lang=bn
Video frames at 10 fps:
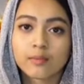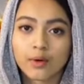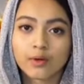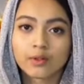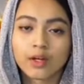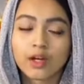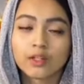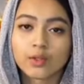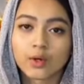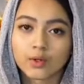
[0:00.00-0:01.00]
বরং
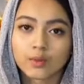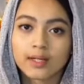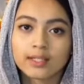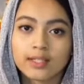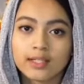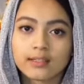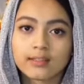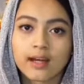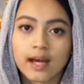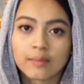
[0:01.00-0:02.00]
ধন্যবাদ দিন
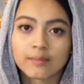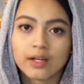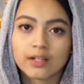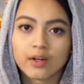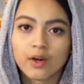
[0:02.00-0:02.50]
আপনার